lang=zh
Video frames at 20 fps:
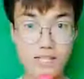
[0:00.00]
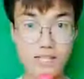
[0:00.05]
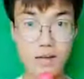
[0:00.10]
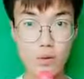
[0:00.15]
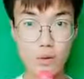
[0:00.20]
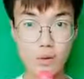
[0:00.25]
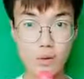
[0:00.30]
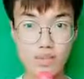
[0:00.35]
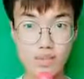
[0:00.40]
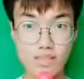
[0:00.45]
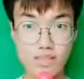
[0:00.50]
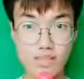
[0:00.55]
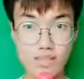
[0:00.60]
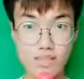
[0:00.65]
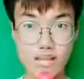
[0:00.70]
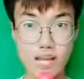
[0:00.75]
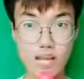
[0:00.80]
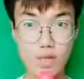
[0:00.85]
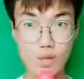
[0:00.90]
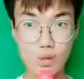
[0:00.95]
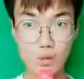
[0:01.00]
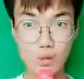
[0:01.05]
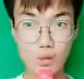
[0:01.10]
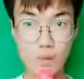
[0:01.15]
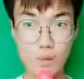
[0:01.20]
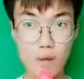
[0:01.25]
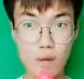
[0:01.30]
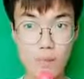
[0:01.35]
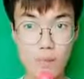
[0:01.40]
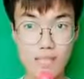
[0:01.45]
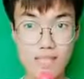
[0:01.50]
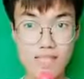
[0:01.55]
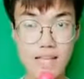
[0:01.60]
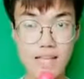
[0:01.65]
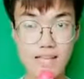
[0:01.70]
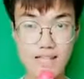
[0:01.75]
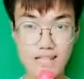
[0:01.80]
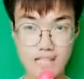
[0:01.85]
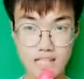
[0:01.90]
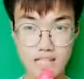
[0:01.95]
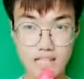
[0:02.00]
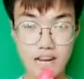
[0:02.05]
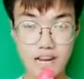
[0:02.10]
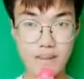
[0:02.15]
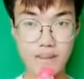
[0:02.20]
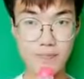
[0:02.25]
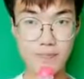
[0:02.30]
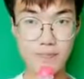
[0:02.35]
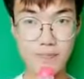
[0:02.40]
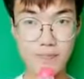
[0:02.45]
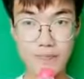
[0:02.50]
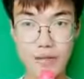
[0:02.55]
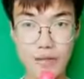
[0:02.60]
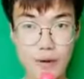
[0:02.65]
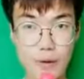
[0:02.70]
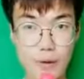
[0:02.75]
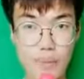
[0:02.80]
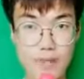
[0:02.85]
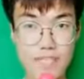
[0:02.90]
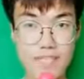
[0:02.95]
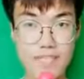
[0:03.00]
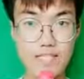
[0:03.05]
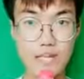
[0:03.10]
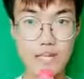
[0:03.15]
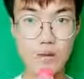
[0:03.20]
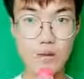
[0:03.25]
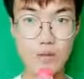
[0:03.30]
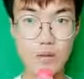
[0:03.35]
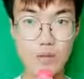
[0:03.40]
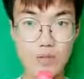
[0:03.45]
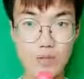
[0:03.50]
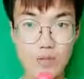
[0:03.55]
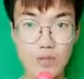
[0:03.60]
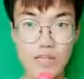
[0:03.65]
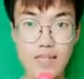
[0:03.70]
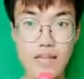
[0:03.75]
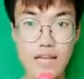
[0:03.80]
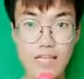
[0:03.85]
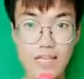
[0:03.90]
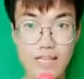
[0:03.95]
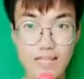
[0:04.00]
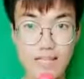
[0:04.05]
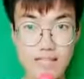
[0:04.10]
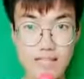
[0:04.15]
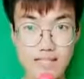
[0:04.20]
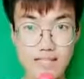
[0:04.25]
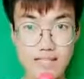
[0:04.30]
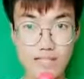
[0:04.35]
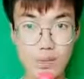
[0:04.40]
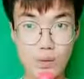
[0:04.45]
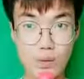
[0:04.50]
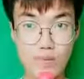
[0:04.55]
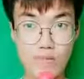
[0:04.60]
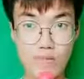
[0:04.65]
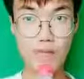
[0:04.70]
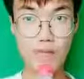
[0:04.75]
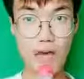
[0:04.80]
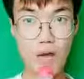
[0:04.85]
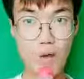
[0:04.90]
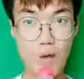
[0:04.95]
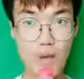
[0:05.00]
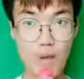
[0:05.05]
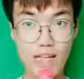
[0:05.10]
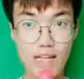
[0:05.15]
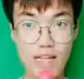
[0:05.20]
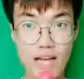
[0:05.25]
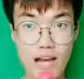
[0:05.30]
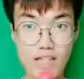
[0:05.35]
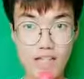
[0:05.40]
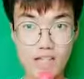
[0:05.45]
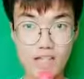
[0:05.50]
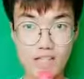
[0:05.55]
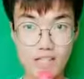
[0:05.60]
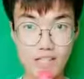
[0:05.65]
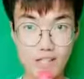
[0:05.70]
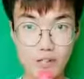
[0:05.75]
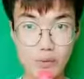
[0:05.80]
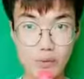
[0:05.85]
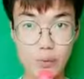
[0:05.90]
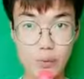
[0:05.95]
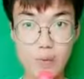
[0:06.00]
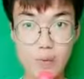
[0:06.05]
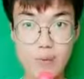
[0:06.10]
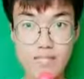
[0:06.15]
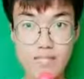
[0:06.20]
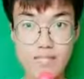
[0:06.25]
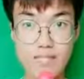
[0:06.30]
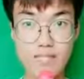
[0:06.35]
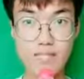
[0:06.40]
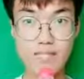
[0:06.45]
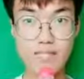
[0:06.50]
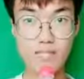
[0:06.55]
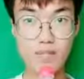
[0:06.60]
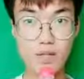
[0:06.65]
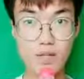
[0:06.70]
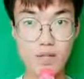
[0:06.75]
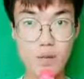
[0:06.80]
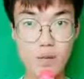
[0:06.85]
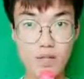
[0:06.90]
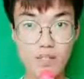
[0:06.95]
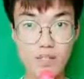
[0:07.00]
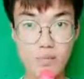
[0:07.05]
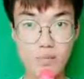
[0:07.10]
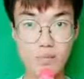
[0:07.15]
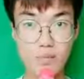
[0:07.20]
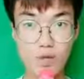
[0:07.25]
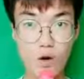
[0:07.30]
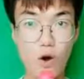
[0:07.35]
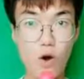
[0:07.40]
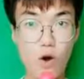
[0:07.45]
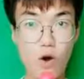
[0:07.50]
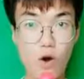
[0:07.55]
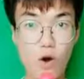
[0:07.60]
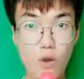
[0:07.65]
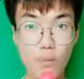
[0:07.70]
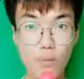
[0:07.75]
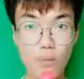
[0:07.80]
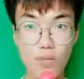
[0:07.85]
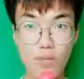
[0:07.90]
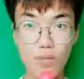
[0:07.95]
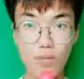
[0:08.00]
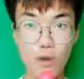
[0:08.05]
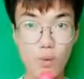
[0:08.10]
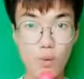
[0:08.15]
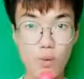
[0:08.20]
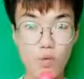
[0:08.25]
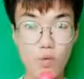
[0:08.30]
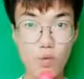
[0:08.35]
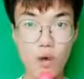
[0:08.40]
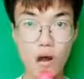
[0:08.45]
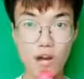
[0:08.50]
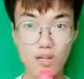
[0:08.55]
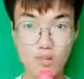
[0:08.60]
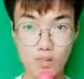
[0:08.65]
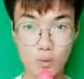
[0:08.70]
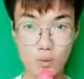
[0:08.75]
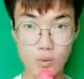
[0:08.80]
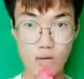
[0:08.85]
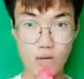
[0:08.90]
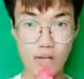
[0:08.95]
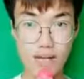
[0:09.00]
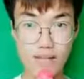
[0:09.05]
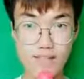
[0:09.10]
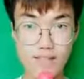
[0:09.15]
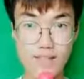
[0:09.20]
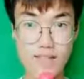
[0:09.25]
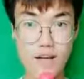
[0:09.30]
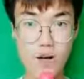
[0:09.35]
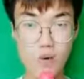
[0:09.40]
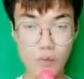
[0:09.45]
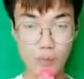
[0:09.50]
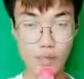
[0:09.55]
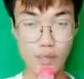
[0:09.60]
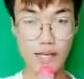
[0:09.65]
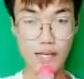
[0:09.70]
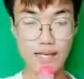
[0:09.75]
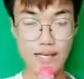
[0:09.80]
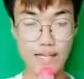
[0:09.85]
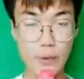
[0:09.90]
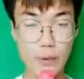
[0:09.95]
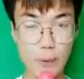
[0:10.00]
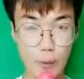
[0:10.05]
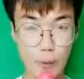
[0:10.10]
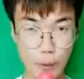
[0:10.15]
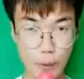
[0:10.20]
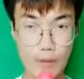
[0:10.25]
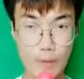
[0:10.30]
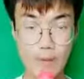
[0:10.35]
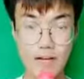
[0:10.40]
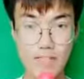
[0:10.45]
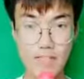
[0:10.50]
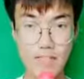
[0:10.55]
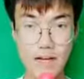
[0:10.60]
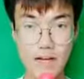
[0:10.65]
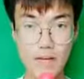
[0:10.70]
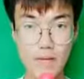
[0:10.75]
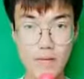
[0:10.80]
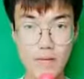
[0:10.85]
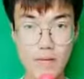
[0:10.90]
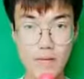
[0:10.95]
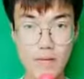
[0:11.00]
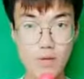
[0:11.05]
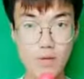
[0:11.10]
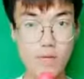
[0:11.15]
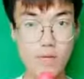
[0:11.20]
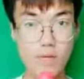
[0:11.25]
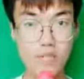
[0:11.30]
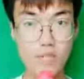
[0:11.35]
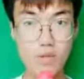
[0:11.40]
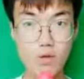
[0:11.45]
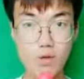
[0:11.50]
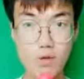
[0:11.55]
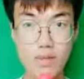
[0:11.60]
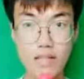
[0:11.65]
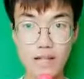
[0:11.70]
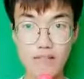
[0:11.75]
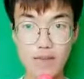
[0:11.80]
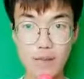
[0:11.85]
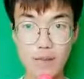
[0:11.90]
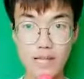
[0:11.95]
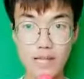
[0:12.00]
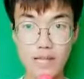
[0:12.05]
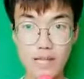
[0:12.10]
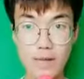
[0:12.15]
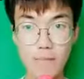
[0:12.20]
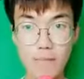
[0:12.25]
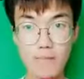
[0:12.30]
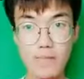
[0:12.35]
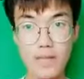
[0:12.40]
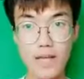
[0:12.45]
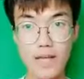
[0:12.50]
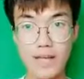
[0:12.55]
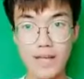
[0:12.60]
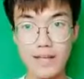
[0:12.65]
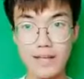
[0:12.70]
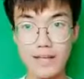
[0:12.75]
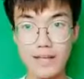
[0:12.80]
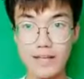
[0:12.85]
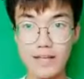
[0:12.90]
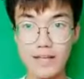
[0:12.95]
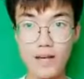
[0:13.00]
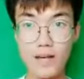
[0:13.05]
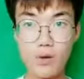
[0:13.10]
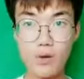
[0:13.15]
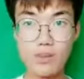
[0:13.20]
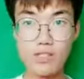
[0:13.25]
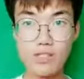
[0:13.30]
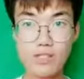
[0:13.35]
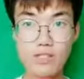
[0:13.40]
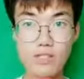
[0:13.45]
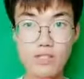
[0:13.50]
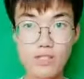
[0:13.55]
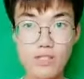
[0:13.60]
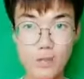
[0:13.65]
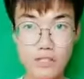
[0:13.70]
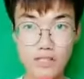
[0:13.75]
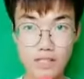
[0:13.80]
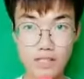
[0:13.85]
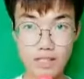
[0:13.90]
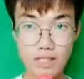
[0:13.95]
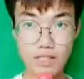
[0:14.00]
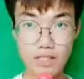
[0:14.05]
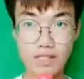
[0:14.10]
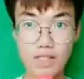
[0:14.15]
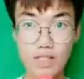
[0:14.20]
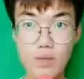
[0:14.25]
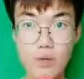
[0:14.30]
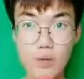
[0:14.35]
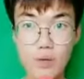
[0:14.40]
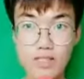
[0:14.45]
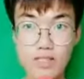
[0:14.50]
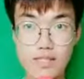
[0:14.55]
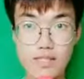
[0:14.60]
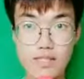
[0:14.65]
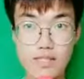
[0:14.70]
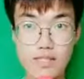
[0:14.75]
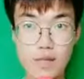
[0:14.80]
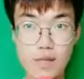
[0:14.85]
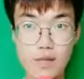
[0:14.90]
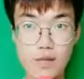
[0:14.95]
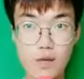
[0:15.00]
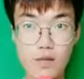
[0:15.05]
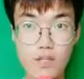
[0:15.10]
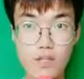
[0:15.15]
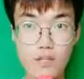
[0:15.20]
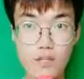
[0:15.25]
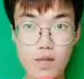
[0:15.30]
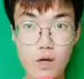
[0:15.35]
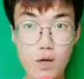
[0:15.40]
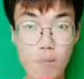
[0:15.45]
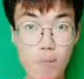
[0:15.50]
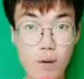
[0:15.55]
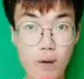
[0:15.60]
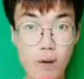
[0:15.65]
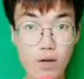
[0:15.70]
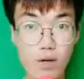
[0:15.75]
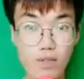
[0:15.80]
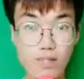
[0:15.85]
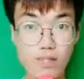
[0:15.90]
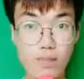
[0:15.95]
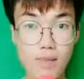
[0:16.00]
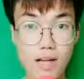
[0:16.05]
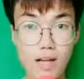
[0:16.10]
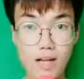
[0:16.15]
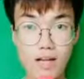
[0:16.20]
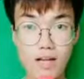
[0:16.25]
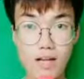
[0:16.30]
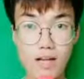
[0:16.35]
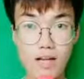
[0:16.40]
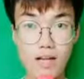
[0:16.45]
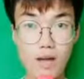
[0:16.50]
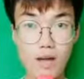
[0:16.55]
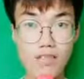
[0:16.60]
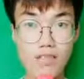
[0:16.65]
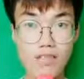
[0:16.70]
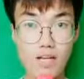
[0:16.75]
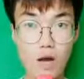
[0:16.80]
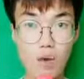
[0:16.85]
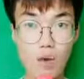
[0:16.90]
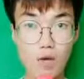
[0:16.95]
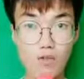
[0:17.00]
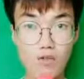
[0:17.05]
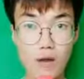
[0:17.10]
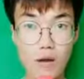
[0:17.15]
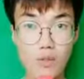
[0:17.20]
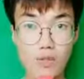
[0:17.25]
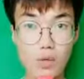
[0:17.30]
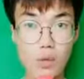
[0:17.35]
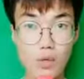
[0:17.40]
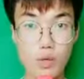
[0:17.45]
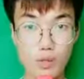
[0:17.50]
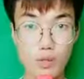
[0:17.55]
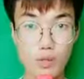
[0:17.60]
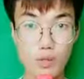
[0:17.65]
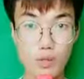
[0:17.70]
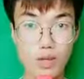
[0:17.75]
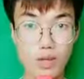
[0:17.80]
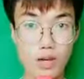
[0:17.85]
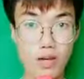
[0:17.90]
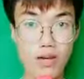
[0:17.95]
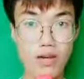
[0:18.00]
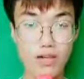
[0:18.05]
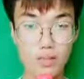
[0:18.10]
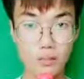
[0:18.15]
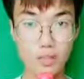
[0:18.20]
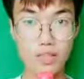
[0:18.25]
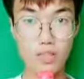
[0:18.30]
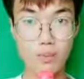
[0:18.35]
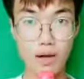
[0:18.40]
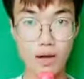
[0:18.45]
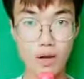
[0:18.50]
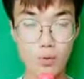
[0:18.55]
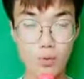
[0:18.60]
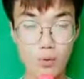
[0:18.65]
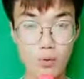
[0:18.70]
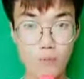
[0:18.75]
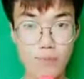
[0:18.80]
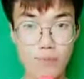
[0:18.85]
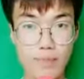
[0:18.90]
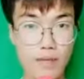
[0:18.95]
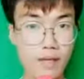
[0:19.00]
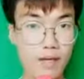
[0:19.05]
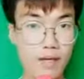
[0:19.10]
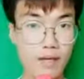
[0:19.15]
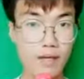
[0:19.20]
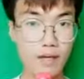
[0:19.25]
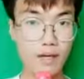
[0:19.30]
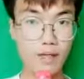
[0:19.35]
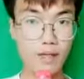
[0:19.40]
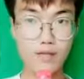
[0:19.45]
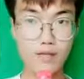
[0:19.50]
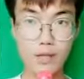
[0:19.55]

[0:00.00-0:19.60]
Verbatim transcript: 那么好，现在我是在女王杯赛的现场，我们一起来关注一下单次轮，瓦林卡是以五比七、七比六、一比六不敌轰出二十五个 ace 的奎雷伊，无缘八强。那么双打方面呢？K· 高斯·休伊特以六比四、三比六、十比六爆冷击败了刚刚斩获法网的冠军组合赫伯特·马胡，